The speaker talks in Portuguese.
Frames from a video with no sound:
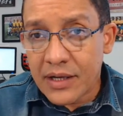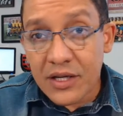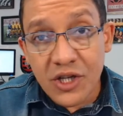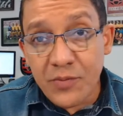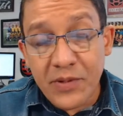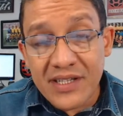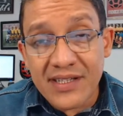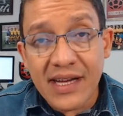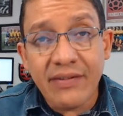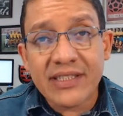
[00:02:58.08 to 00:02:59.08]
E a gente
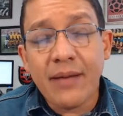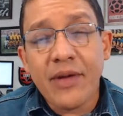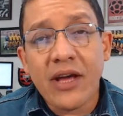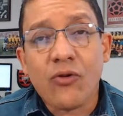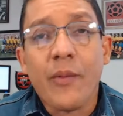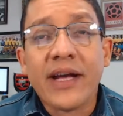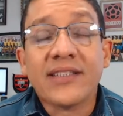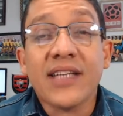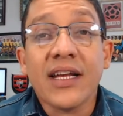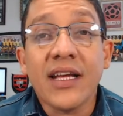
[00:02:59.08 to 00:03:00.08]
precisava saber como é
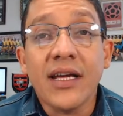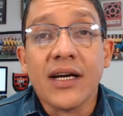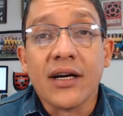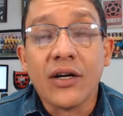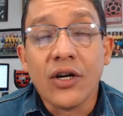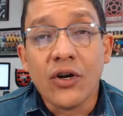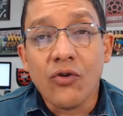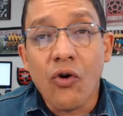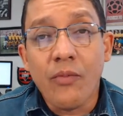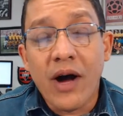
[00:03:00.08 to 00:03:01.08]
que seria
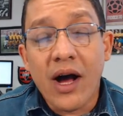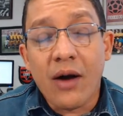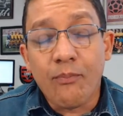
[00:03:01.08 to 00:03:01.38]
com uma